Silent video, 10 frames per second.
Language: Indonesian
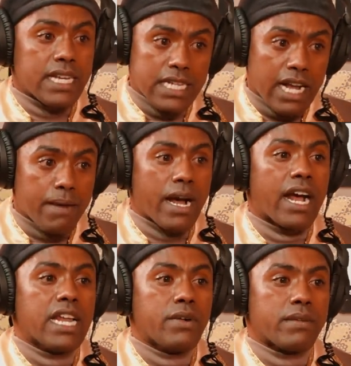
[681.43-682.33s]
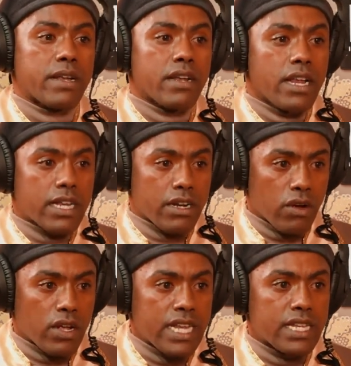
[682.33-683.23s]
kita kembangkan lewat
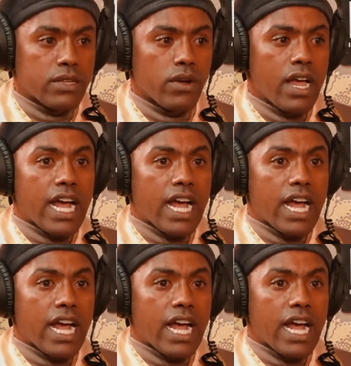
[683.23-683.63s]
teknologi itu.